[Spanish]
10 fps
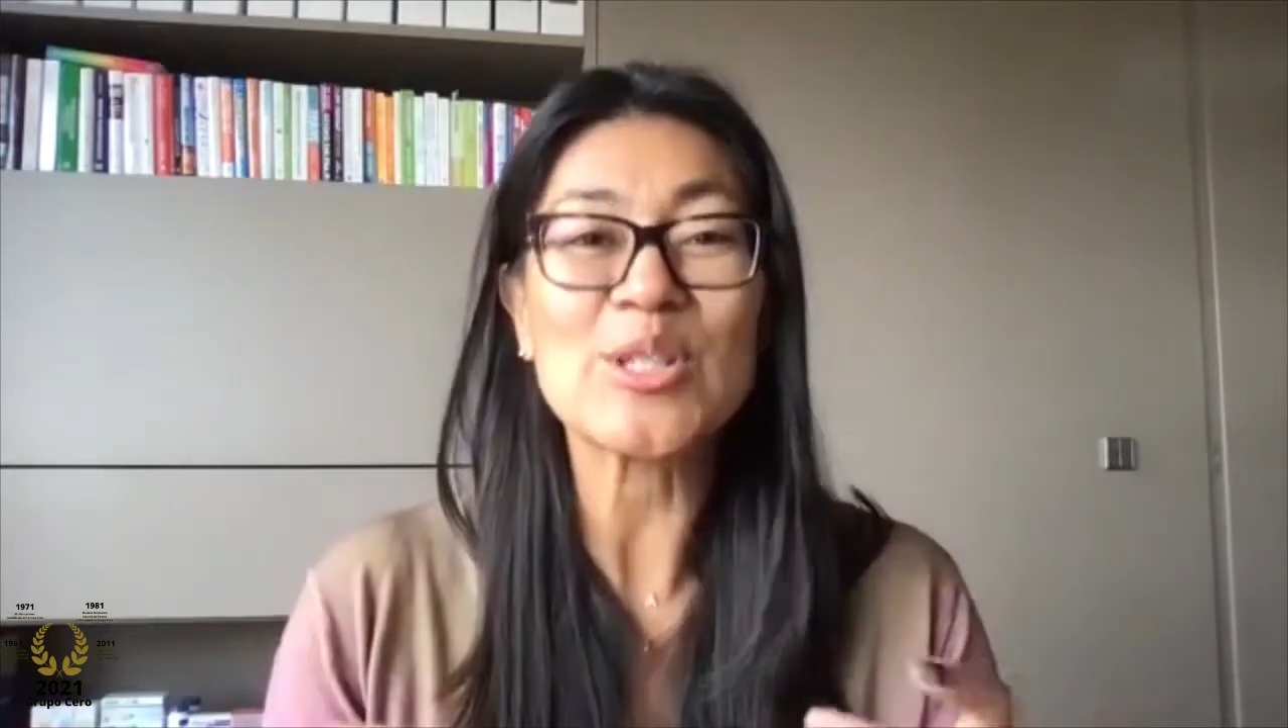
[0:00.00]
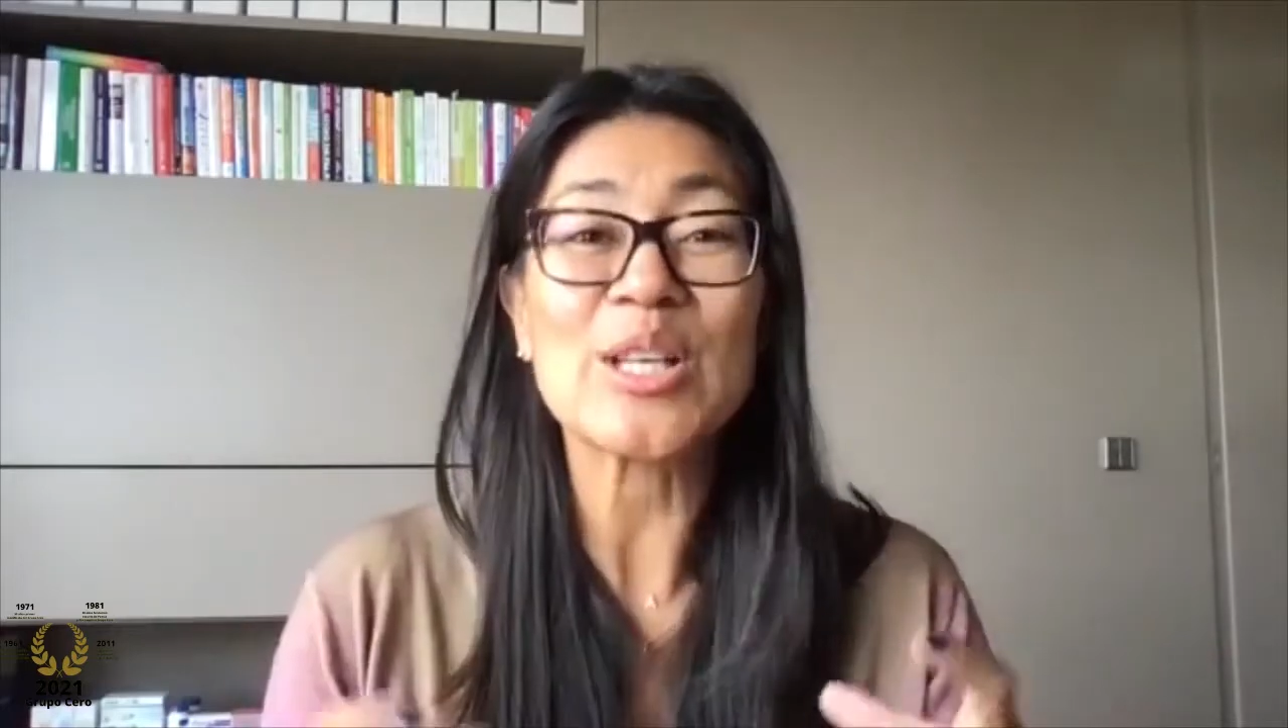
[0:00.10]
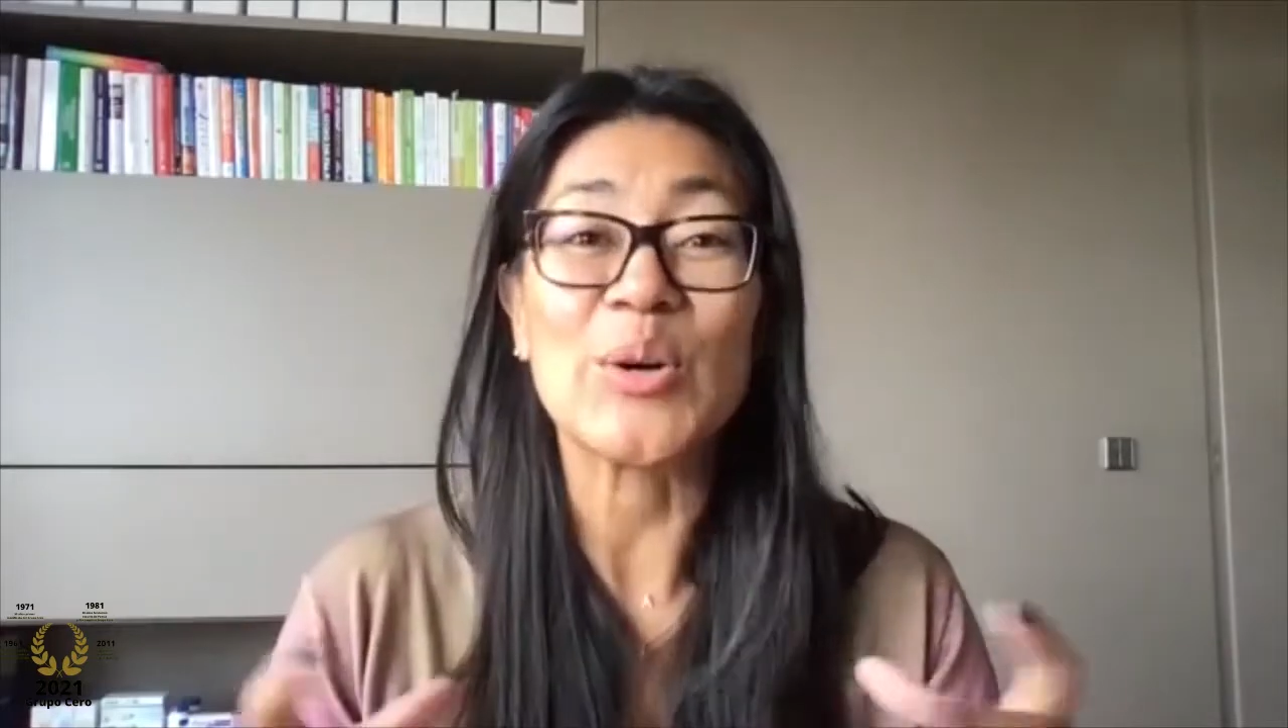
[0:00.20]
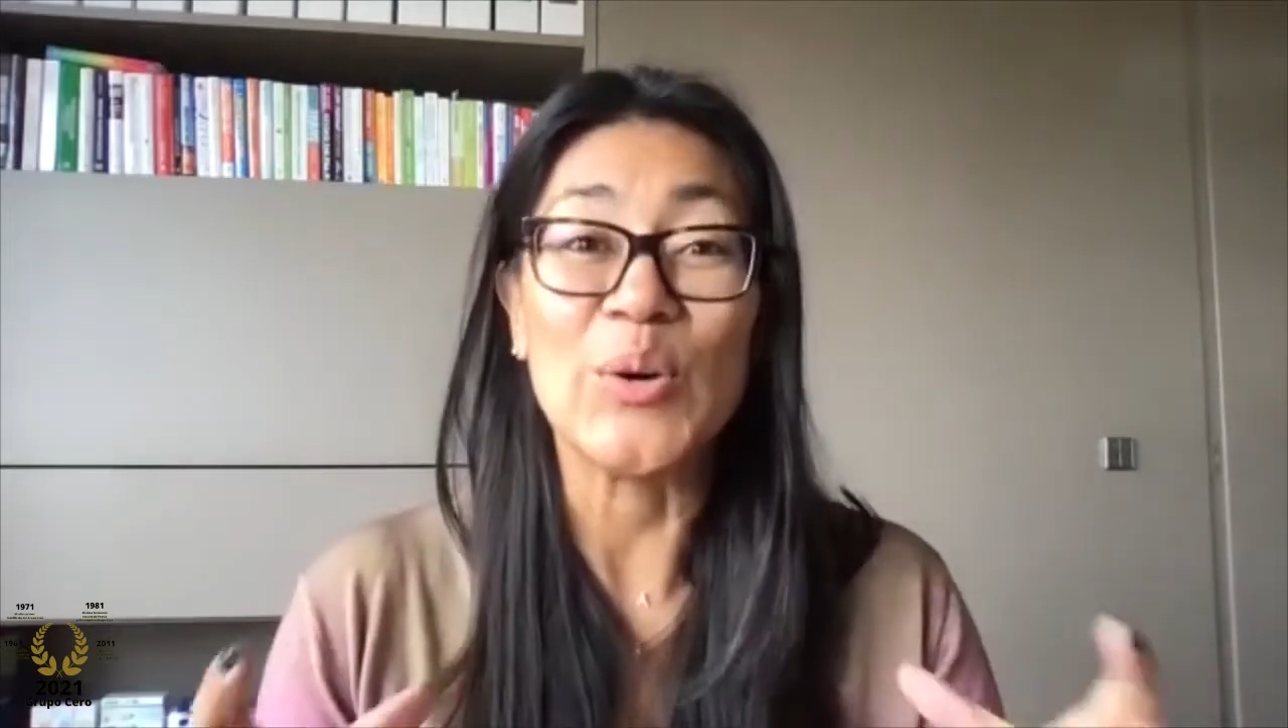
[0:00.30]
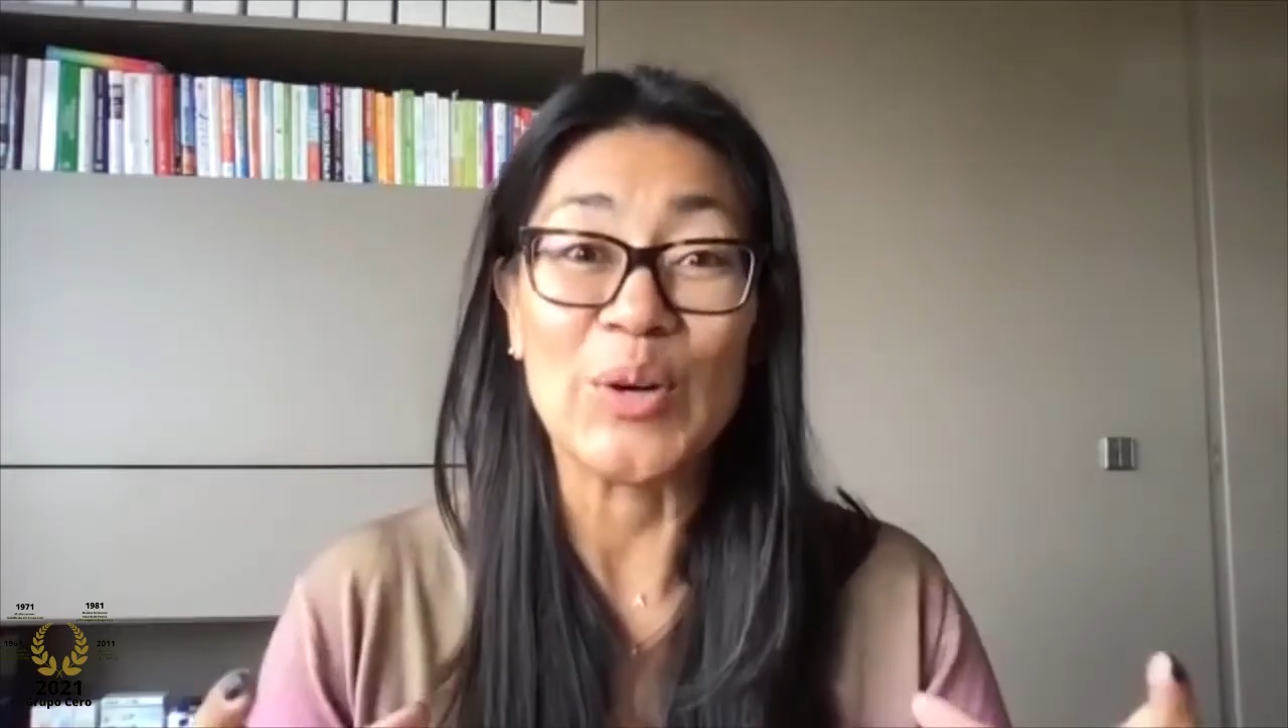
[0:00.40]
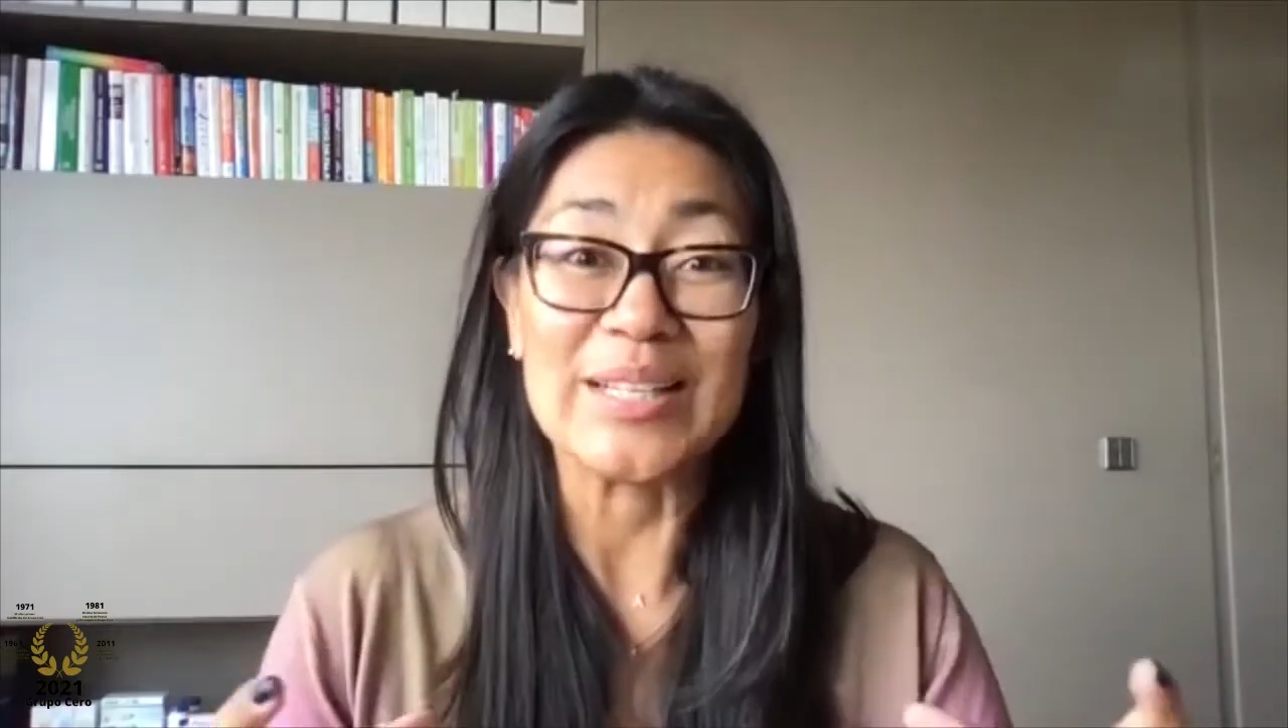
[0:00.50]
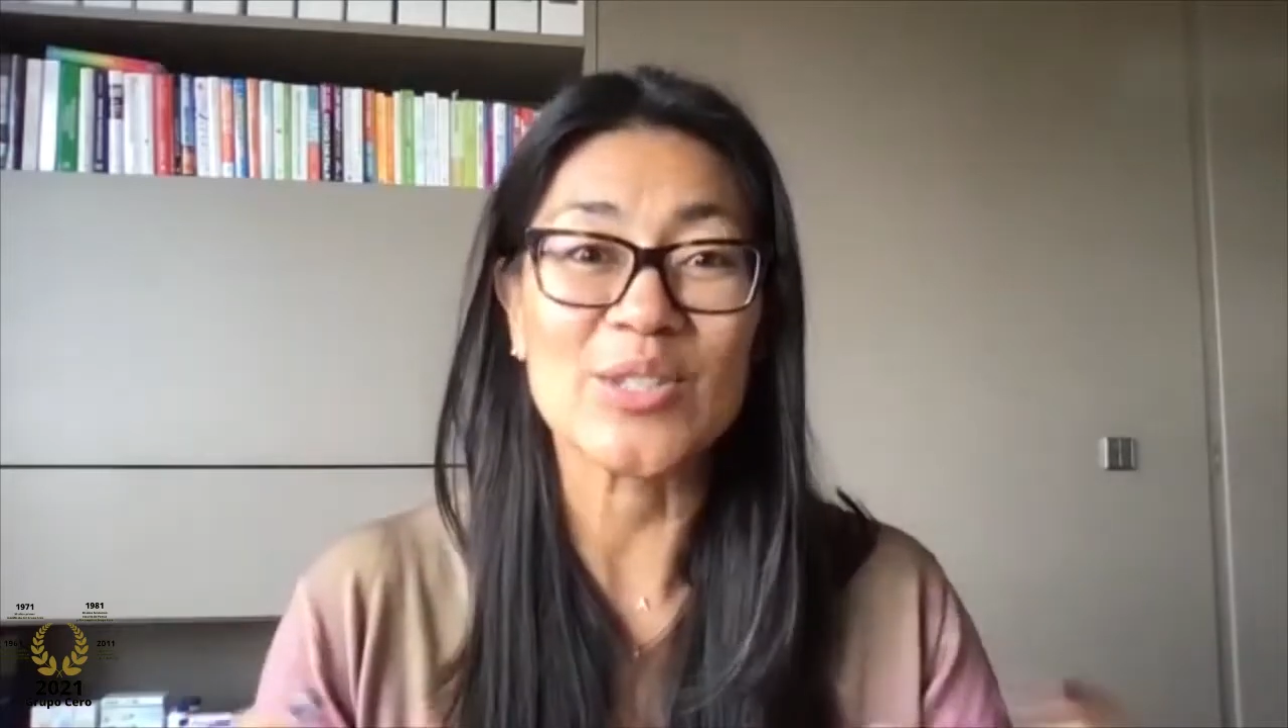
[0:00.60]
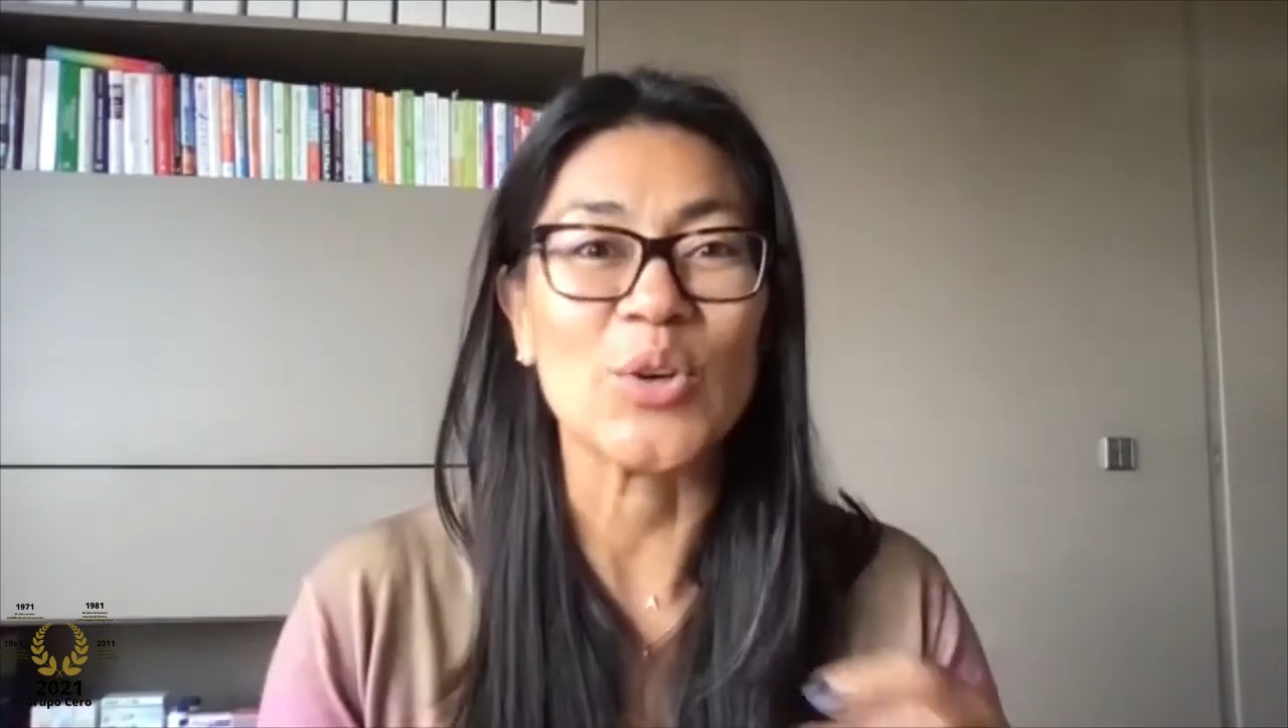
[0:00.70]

de colores,